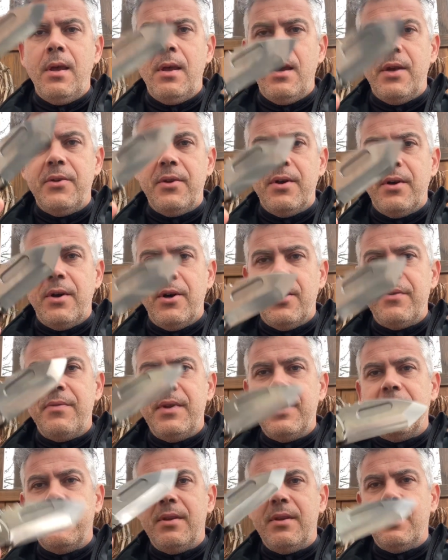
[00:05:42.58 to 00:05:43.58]
Also auch
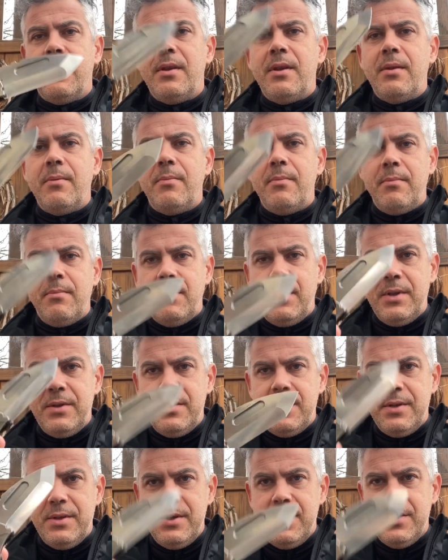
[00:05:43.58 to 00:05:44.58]
wenn man also
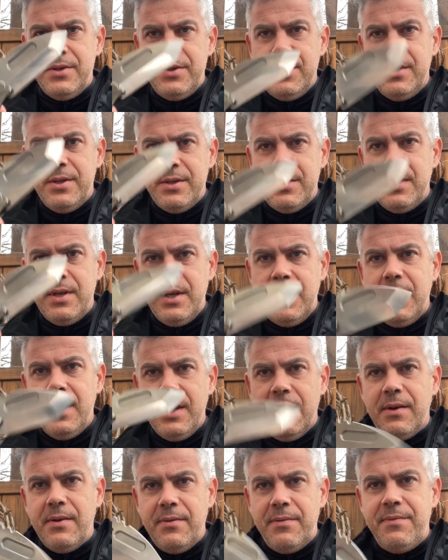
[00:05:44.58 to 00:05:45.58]
hier, hier sieht, die
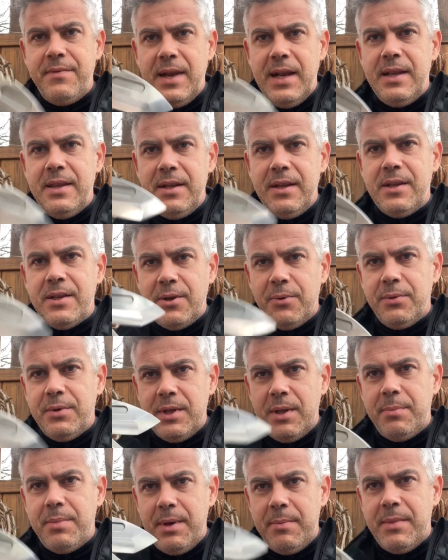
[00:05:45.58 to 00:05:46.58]
Klinge fällt nicht
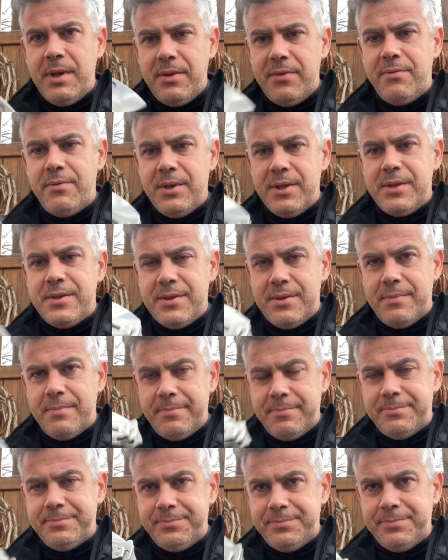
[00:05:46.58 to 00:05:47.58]
runter bei Medfords,
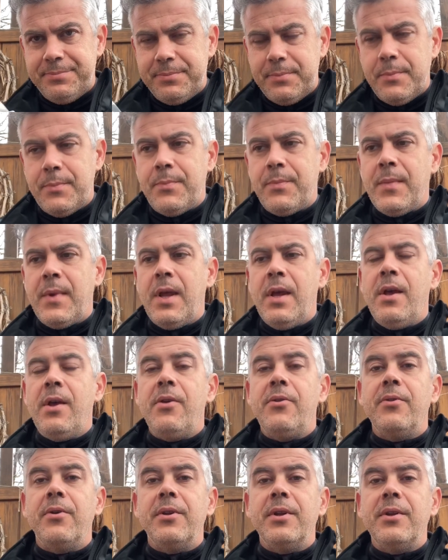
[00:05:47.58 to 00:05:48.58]

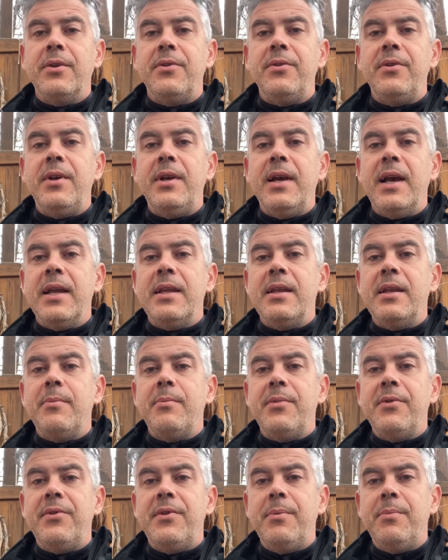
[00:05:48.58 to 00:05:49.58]
sondern sie gleitet im
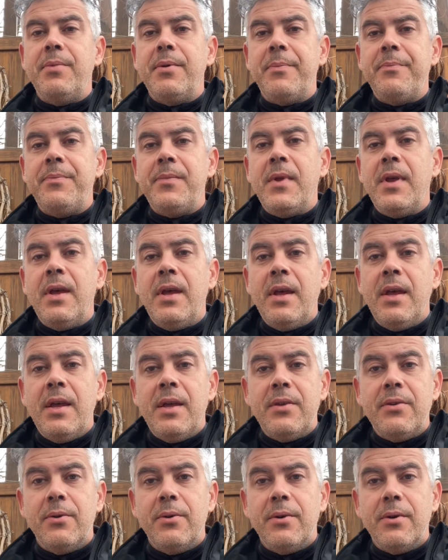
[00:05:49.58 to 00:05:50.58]
Prinzip
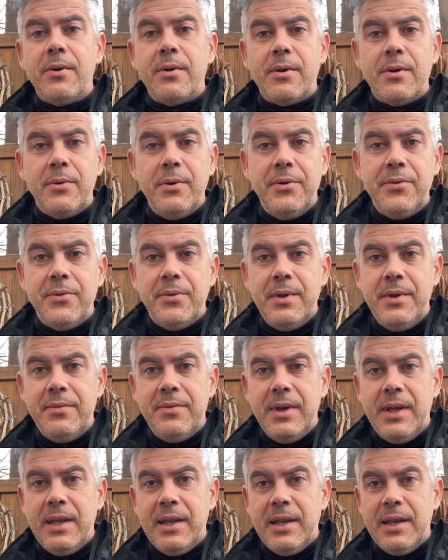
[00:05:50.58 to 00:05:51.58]
so Chris Reef
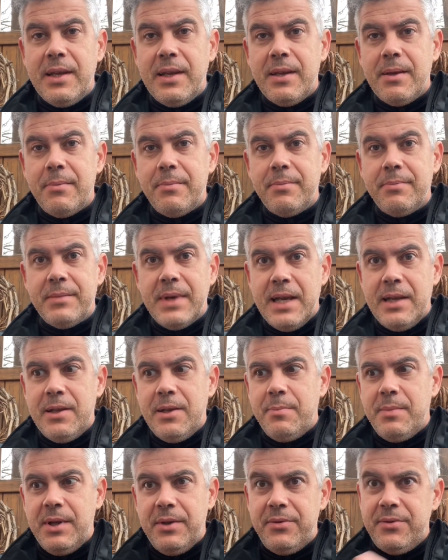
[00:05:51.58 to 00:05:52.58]
ähnlich, eigentlich
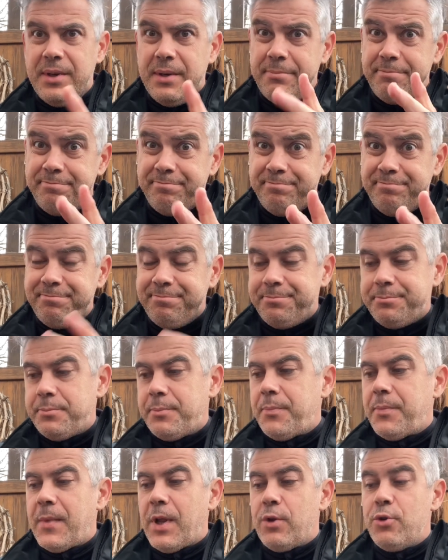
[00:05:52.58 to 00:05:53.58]
besser.
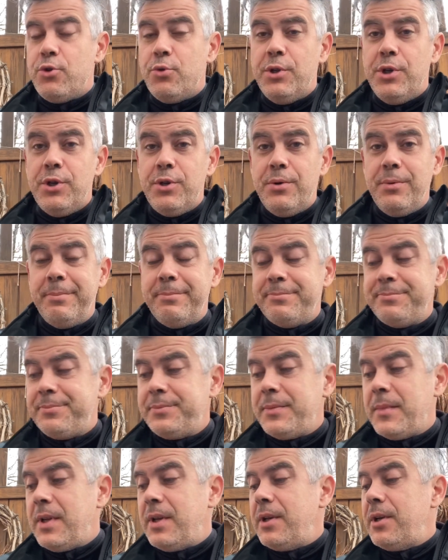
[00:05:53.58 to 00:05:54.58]
Entschuldigung,
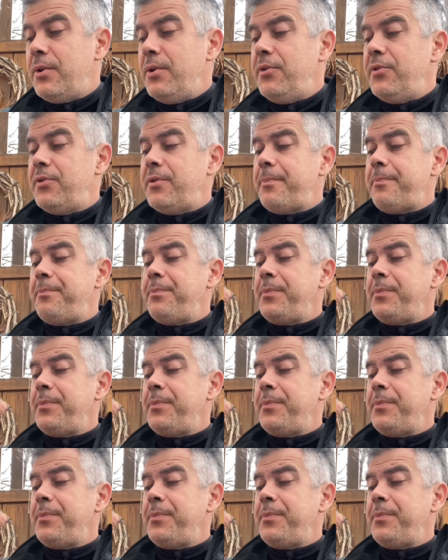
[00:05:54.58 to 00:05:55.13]
Chris.